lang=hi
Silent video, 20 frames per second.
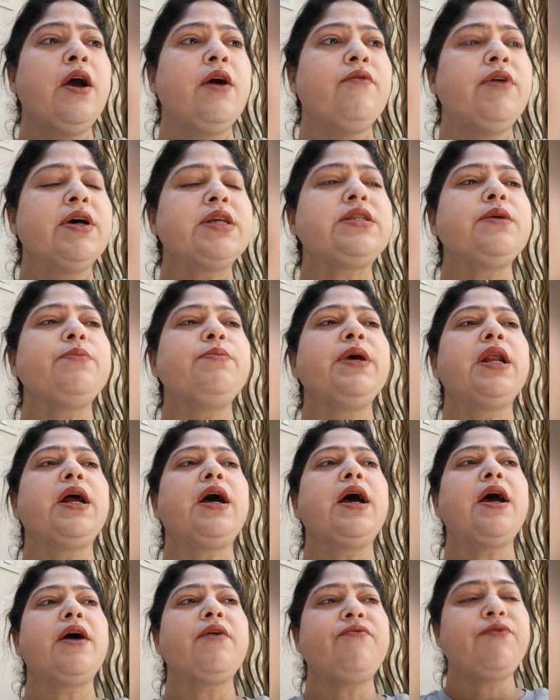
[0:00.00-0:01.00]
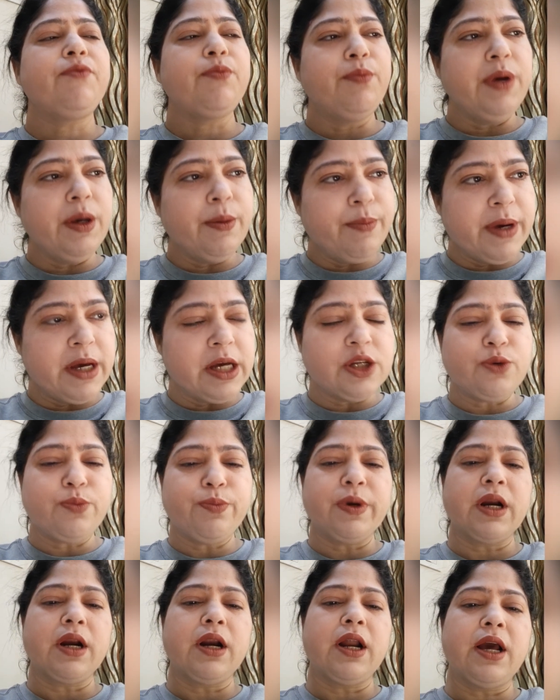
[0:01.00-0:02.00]
वैसे मेरा एफ बी पेज
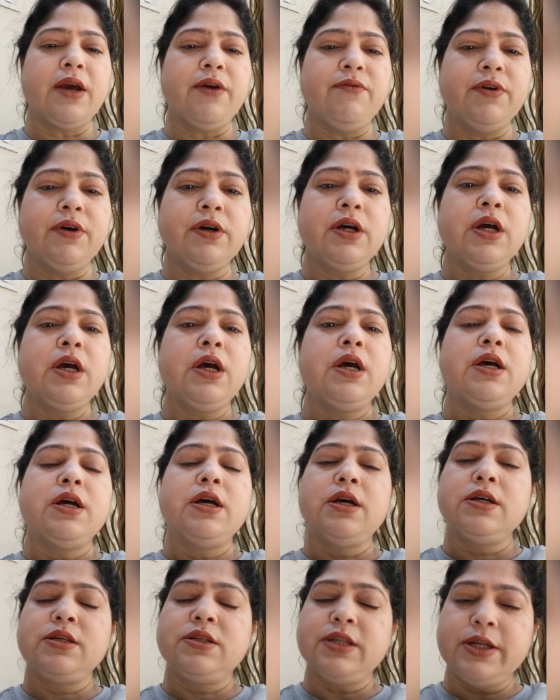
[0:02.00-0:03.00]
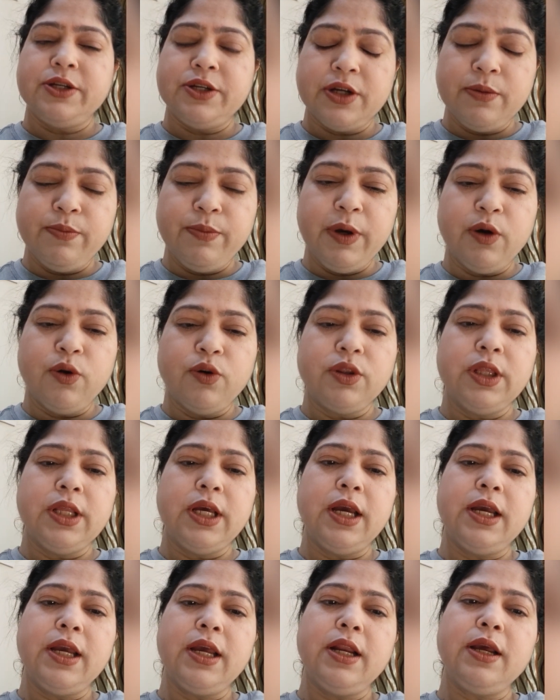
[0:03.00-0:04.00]
पर लाइव सेशन भी होते
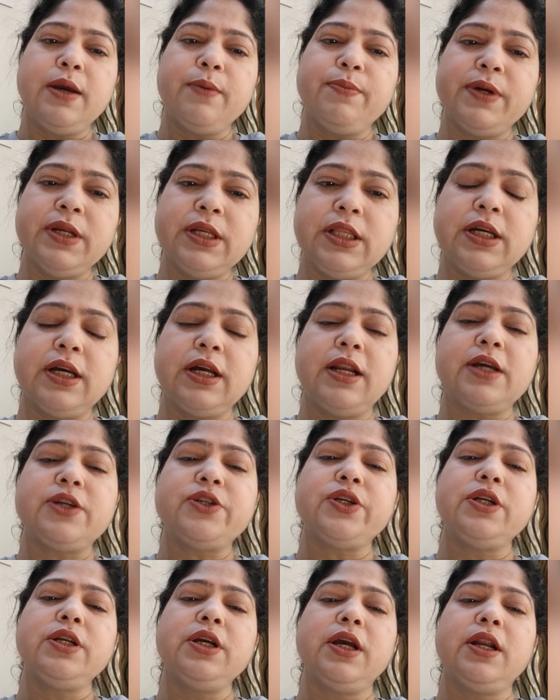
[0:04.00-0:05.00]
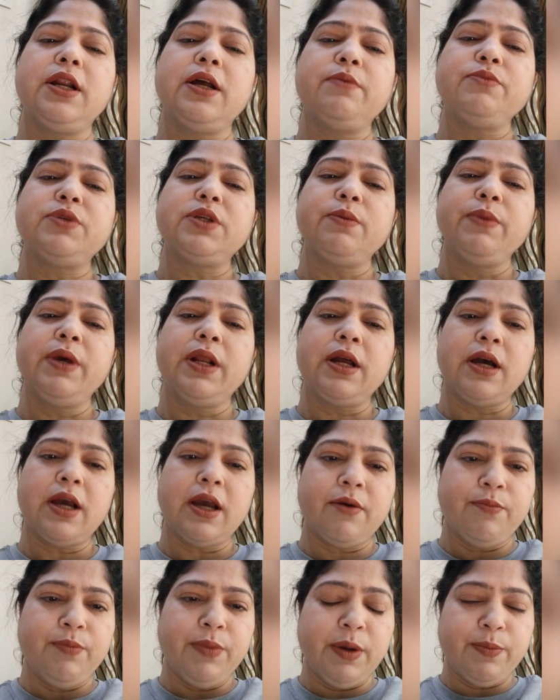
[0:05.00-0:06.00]
हैं यानी कि प्रीत कलेक्शन के नाम से मेरा
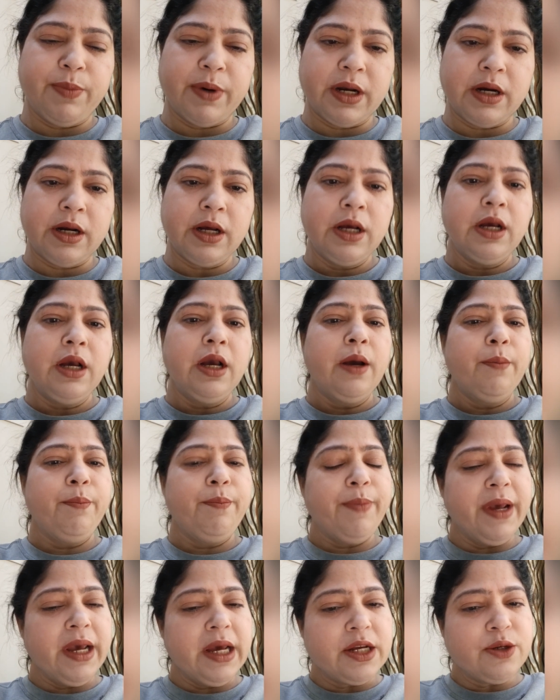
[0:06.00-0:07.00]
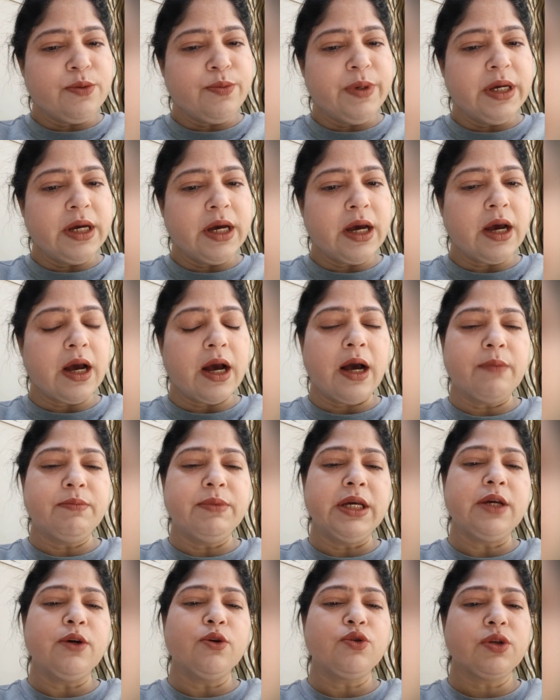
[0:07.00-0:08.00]
एफ बी पर पेज भी है आप
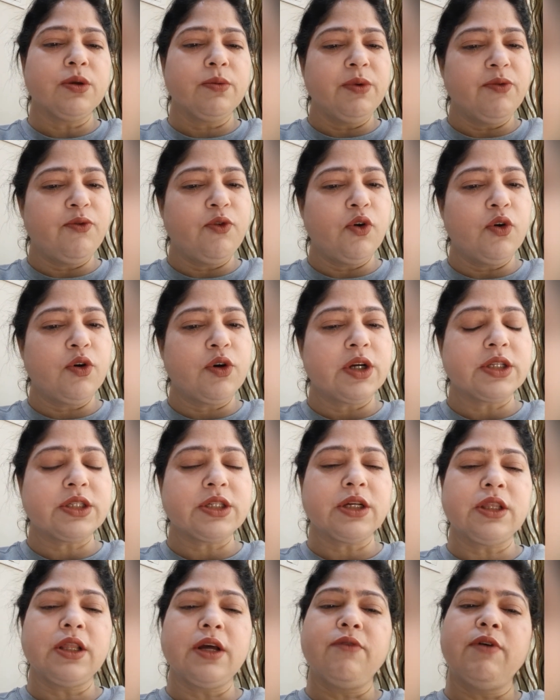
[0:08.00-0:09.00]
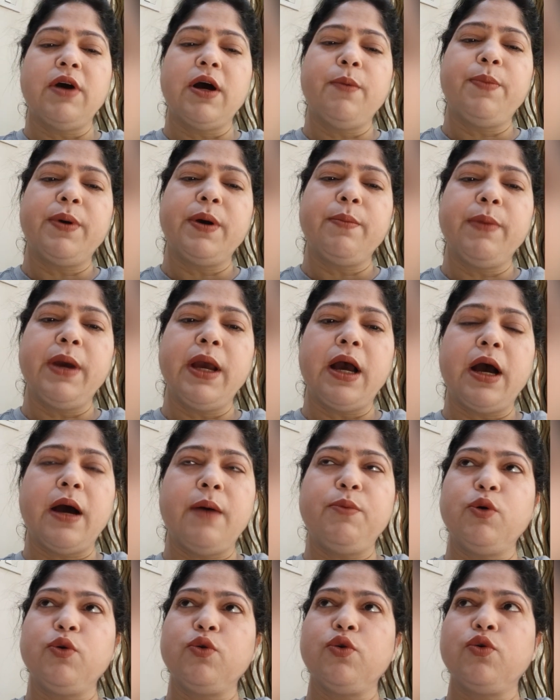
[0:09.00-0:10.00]
देखिए उसे भी फॉलो कर सकते हैं वहां पर मैं
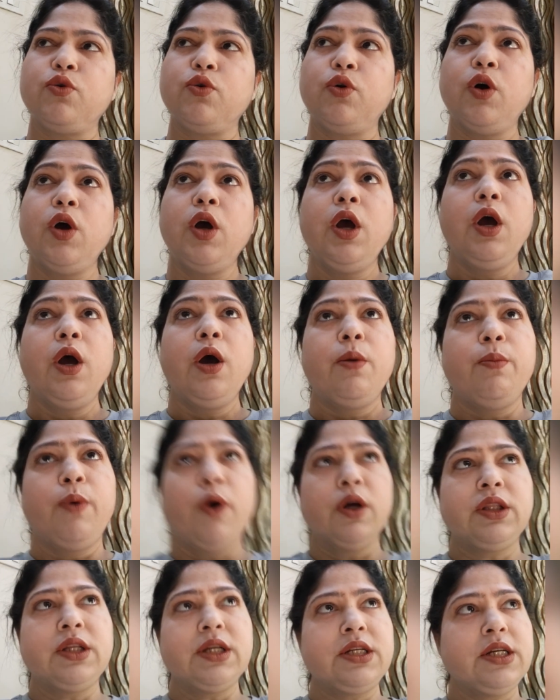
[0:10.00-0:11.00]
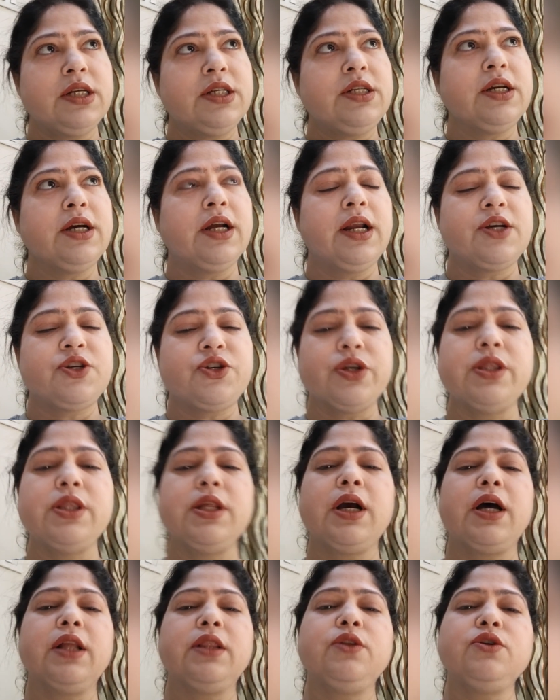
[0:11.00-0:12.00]
आप लोगों को बहुत अच्छे अच्छे कलेक्शन
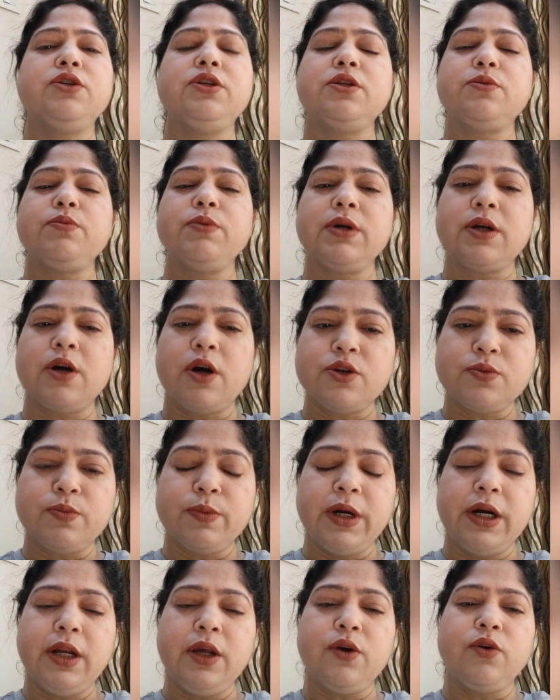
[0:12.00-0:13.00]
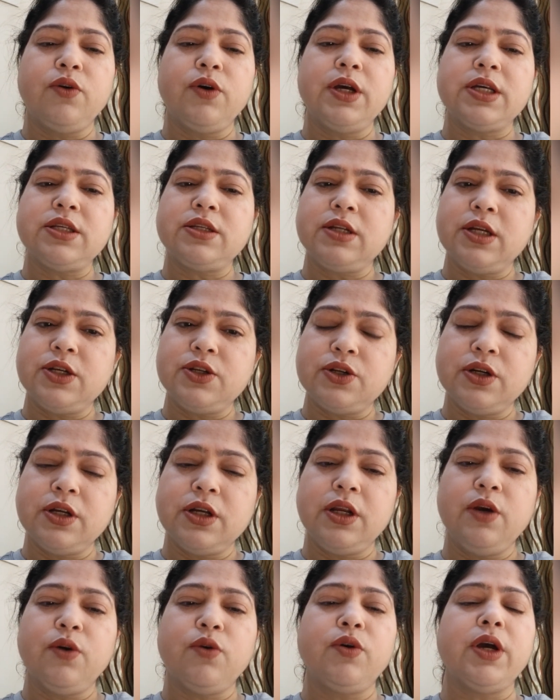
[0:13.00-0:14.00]
दिखाती हूँ जिसमें कॉस्मेटिक हो गया
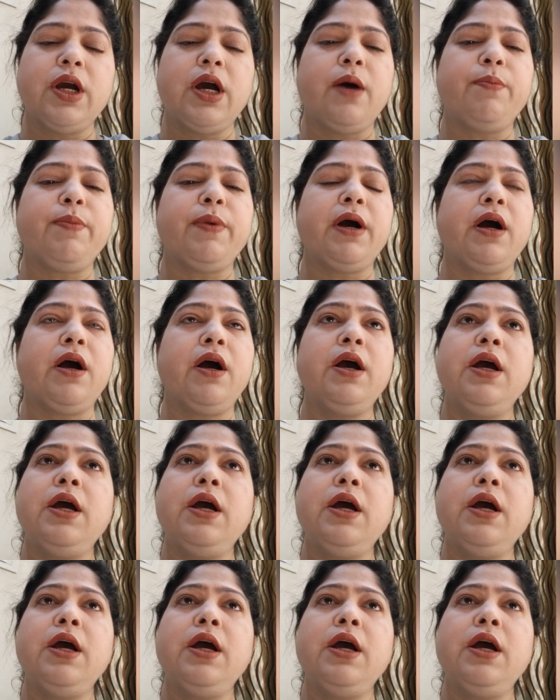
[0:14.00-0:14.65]
स्टेशनरी हो गया आपका